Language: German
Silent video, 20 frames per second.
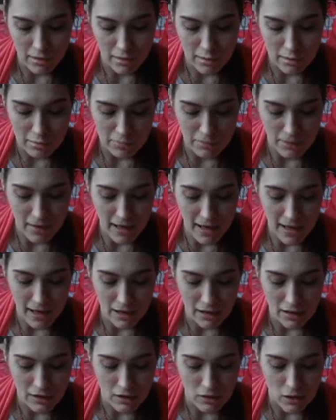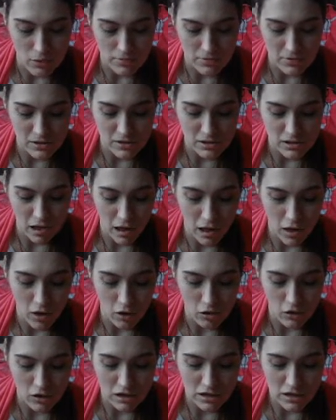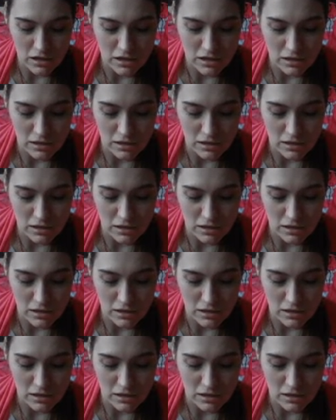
es war, glaube ich, auch